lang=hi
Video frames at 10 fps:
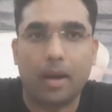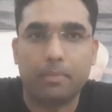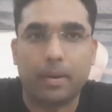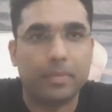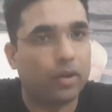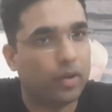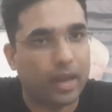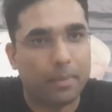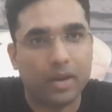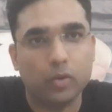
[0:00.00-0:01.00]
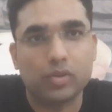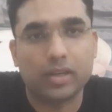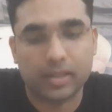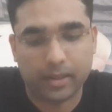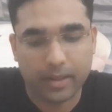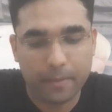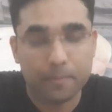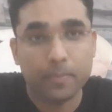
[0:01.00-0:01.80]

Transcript: आप अपना कोई कैमरा यूज़ कर सकते हैं